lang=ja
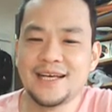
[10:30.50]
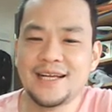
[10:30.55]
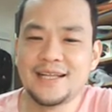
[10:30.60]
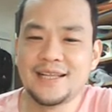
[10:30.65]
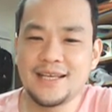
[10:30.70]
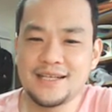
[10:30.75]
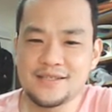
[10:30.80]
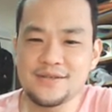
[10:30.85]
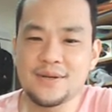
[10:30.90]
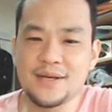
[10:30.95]

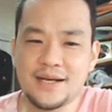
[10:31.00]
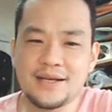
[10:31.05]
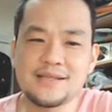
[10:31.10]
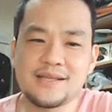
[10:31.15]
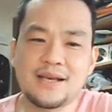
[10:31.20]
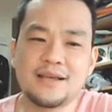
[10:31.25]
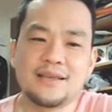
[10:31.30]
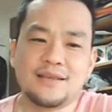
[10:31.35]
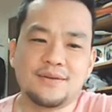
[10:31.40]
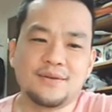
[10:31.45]
で、それが
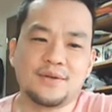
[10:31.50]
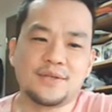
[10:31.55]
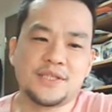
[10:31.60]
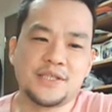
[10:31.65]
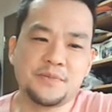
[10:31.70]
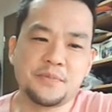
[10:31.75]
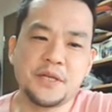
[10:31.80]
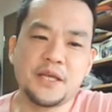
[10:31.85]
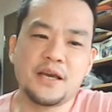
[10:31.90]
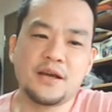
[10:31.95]
さっきの
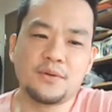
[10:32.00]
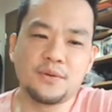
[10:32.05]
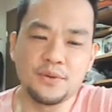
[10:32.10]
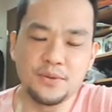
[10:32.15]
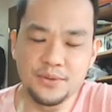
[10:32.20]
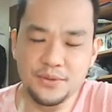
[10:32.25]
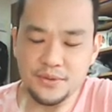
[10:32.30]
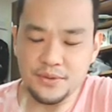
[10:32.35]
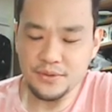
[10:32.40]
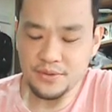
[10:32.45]

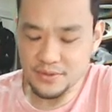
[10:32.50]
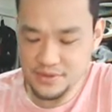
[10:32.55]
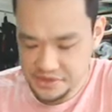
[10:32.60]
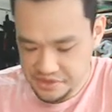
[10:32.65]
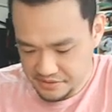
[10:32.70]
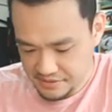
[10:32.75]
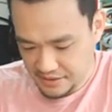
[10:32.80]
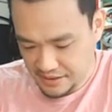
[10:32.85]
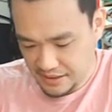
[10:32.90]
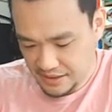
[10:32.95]
シビリアンコントロールと
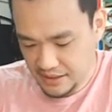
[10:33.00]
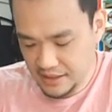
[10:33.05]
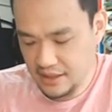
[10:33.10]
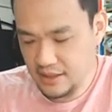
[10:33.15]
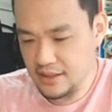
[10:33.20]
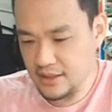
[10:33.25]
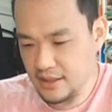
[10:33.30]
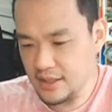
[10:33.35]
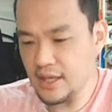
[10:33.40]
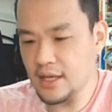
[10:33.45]
実は関係あっ
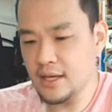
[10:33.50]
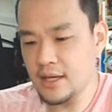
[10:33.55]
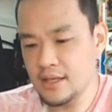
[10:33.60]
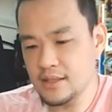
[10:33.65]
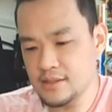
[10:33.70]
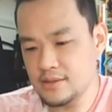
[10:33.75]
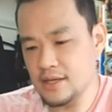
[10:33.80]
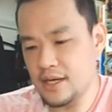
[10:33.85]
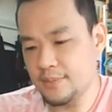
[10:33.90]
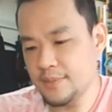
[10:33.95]
て、
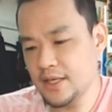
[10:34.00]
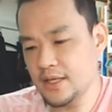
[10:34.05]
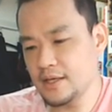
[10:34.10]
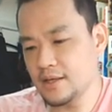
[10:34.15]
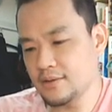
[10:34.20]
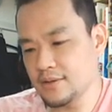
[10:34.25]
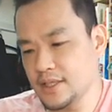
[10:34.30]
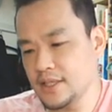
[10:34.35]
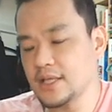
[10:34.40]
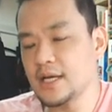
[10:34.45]
そのアメリカ
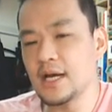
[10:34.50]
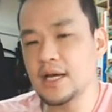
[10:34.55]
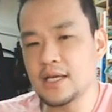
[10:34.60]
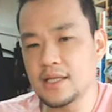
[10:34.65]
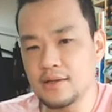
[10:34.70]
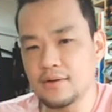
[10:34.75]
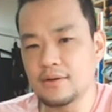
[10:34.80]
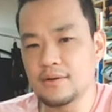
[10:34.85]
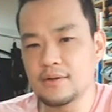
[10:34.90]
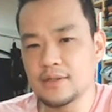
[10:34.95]
の議会
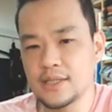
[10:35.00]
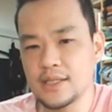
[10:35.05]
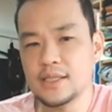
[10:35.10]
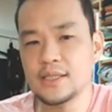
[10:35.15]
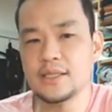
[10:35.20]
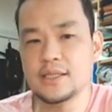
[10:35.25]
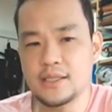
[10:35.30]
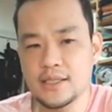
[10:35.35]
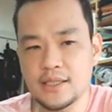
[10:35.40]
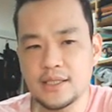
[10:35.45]
の
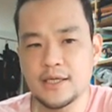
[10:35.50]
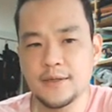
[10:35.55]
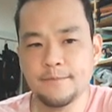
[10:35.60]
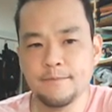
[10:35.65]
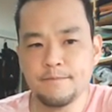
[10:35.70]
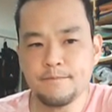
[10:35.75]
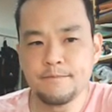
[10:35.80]
議員に、